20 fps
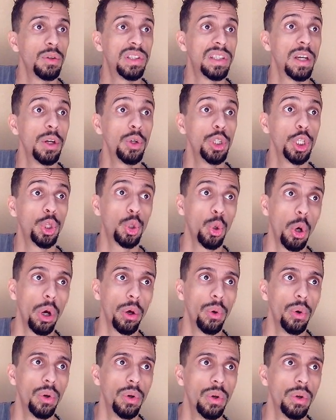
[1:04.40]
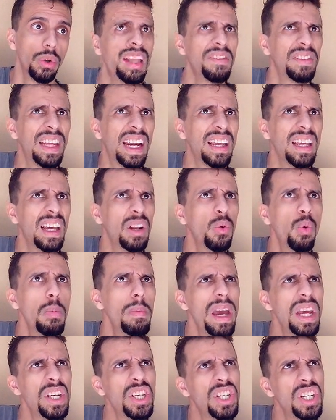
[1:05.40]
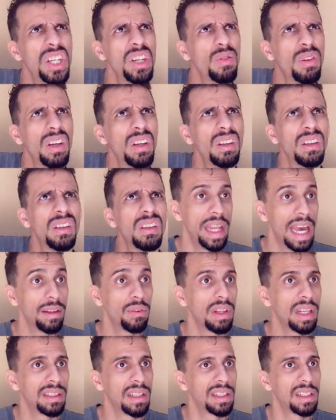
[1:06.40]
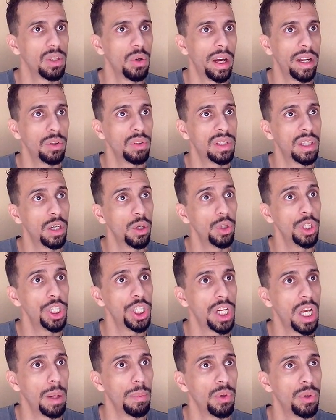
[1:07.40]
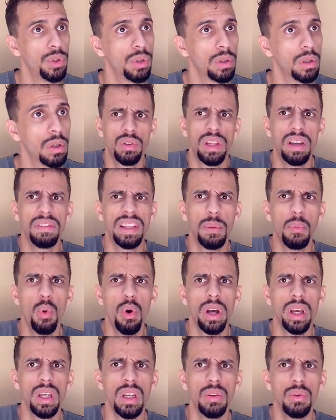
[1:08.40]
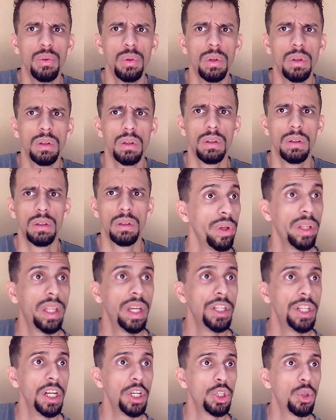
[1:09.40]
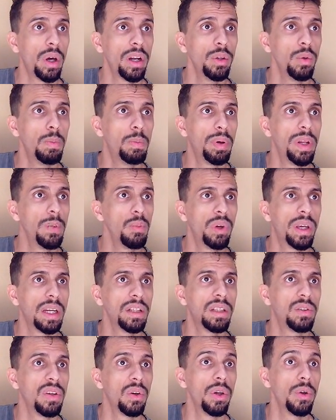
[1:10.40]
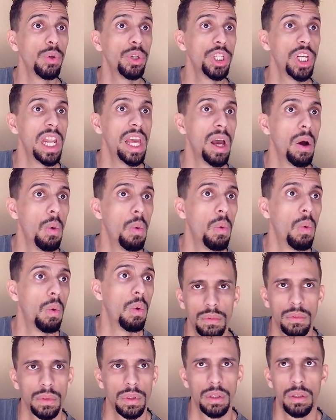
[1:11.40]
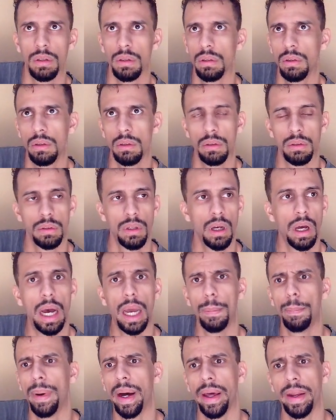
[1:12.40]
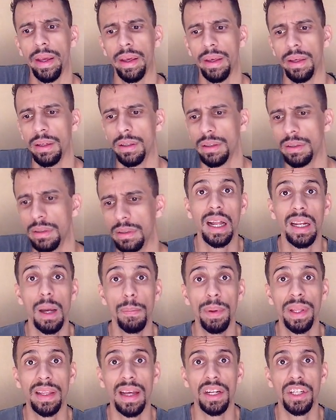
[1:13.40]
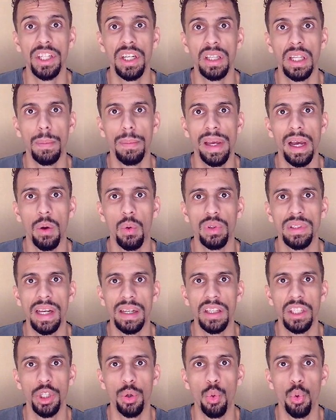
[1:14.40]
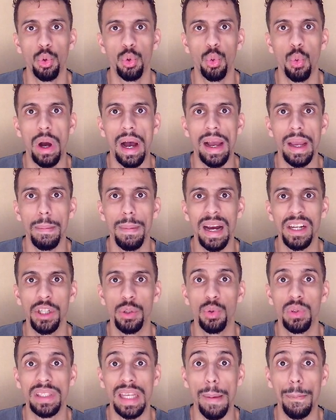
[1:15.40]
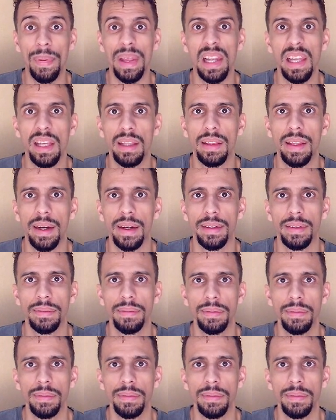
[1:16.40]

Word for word: é do signo de touro. Ela deve trair ele com um beijinho, né? O neto dessa senhora é do signo de gêmeos. O outro deve ter morrido. Só não entendi a história do primo, que é do signo de leão. Ai, parei. A galinha pintadinha também é acusada de cultuar a imagem do Zé Pilintra.